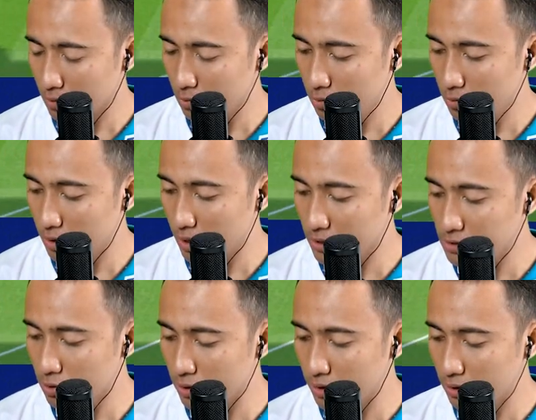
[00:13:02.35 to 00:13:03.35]
Aduh, ngelek
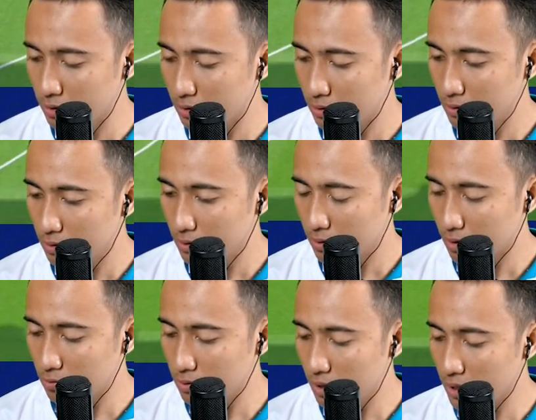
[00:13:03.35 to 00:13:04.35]
cuy.
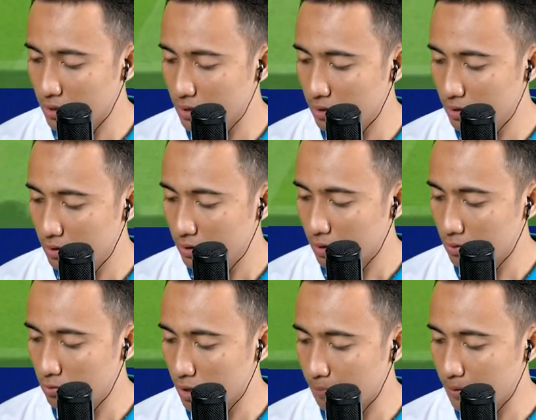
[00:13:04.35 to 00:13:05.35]
Aduh, ngelek.
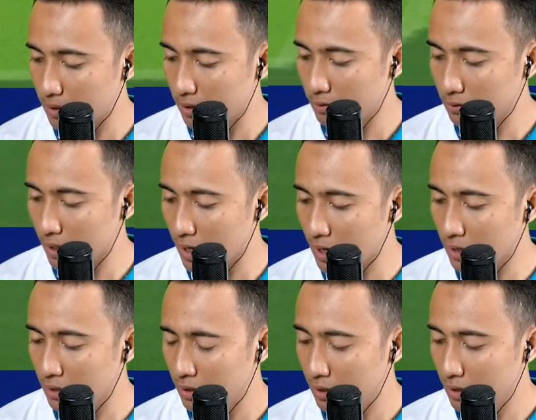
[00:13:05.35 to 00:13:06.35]
Aduh HP
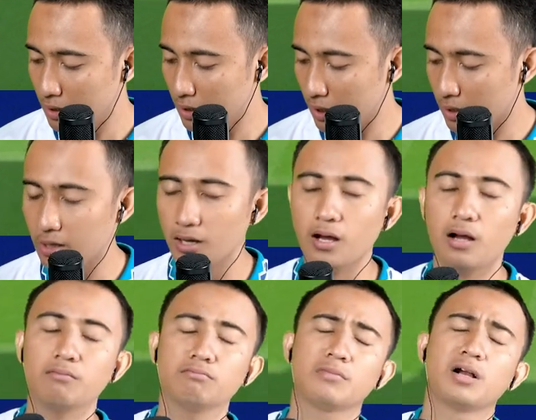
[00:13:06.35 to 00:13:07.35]
kentang ngelek. Ya,
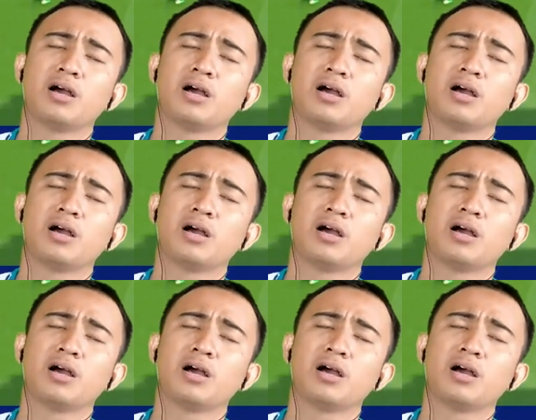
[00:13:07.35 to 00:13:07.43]
cepat.